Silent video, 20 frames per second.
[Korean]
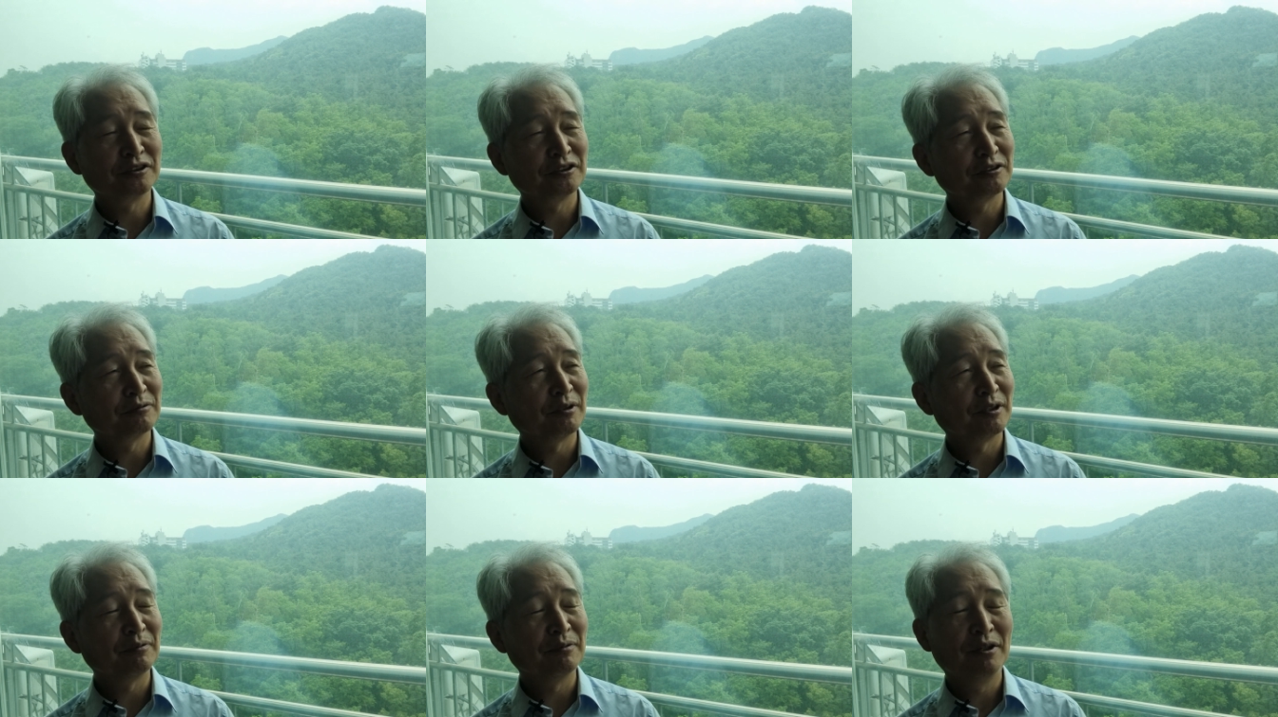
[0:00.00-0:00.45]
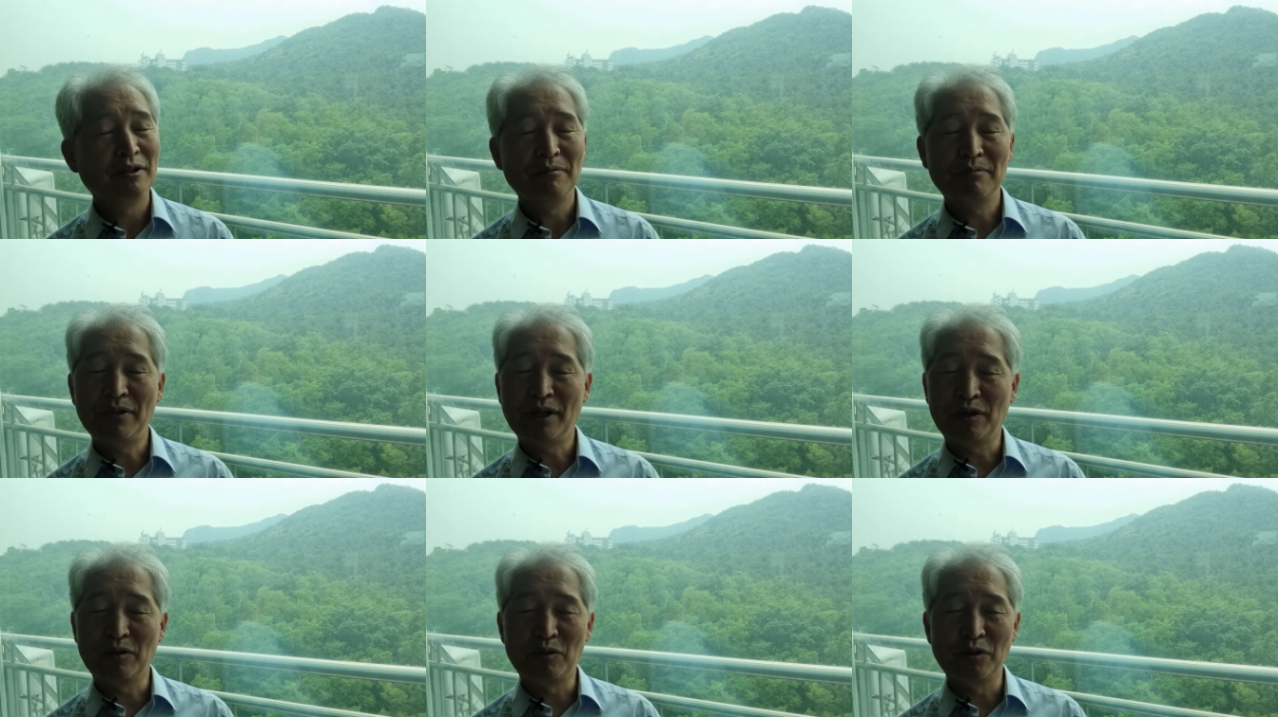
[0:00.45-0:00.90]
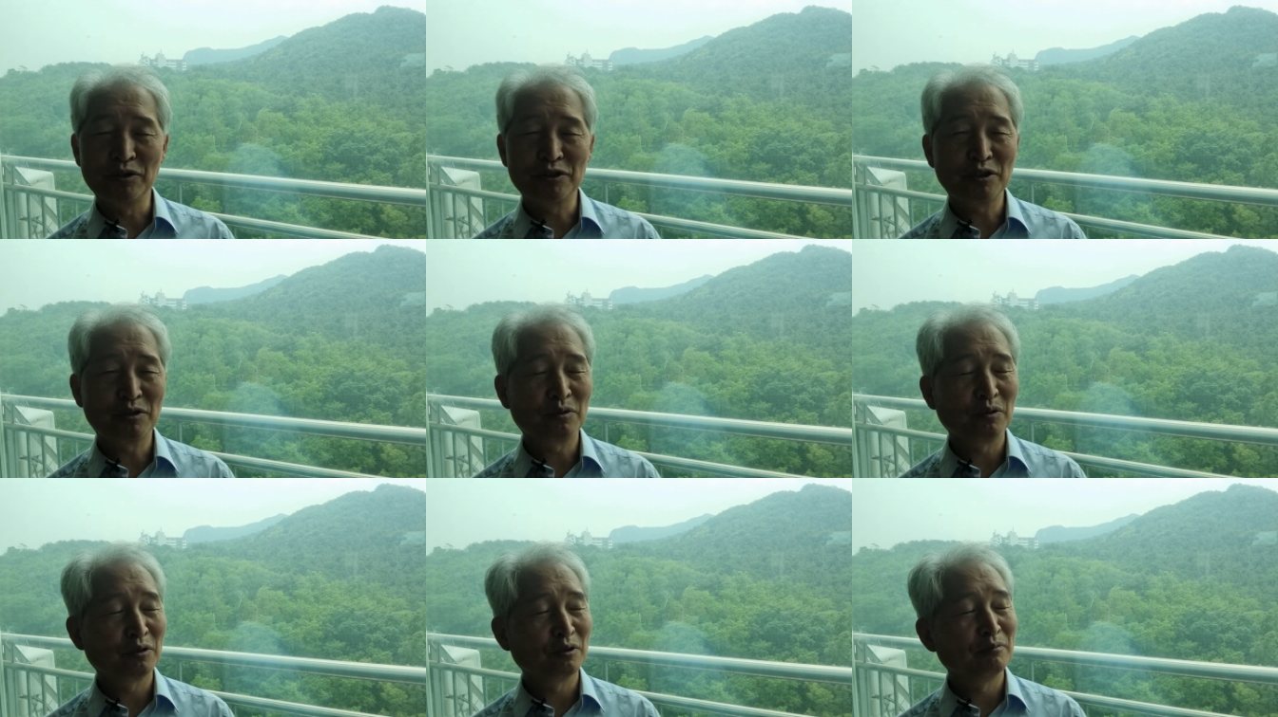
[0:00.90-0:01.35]
지금 한
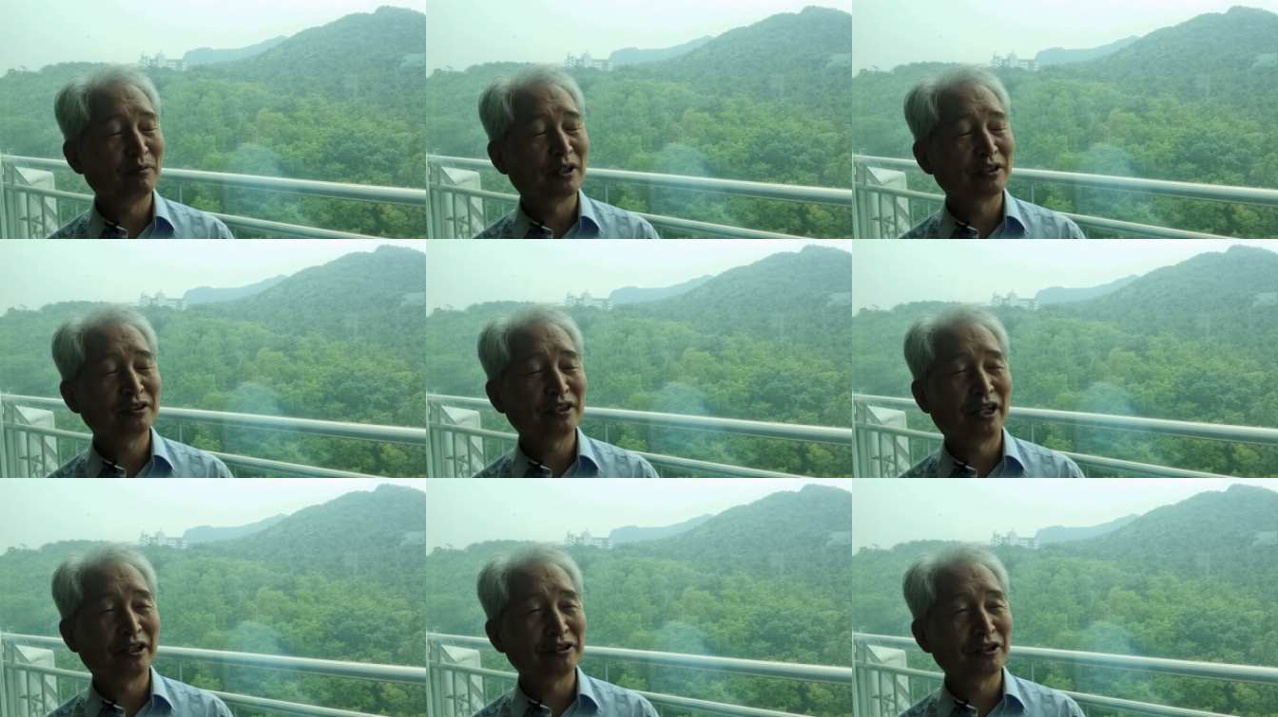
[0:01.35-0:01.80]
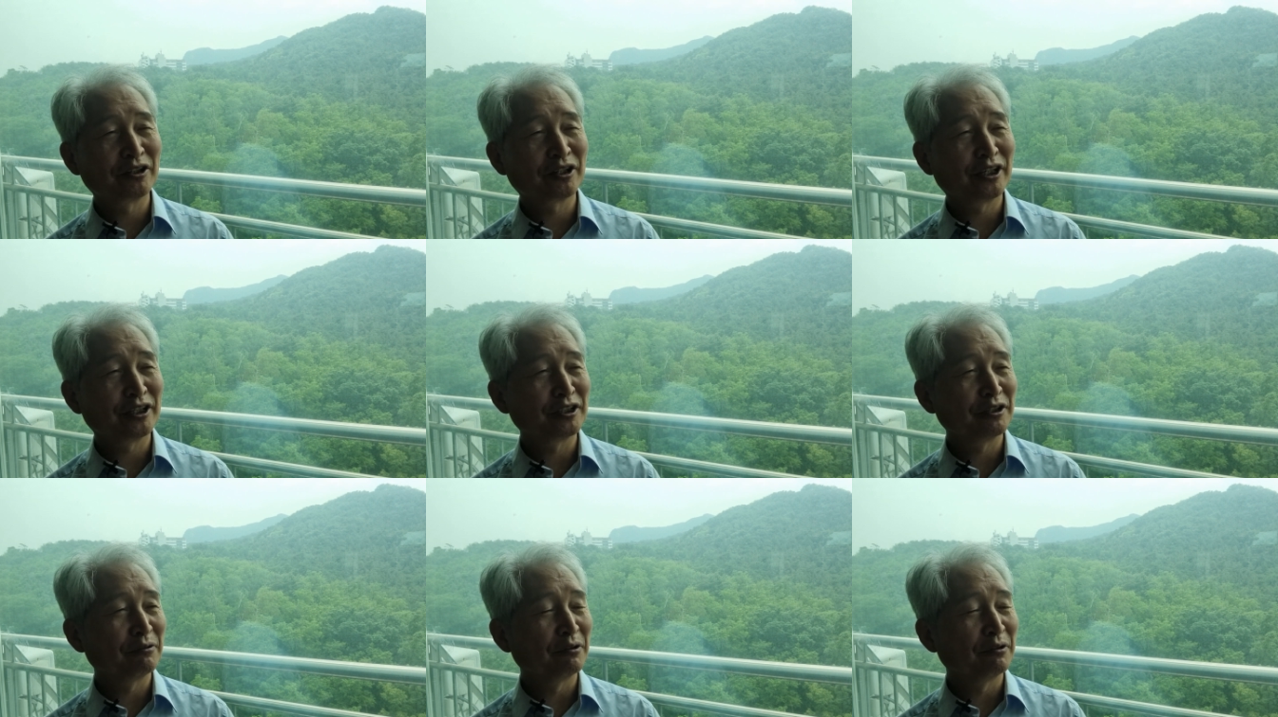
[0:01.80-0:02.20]
150곡을 막 4절까지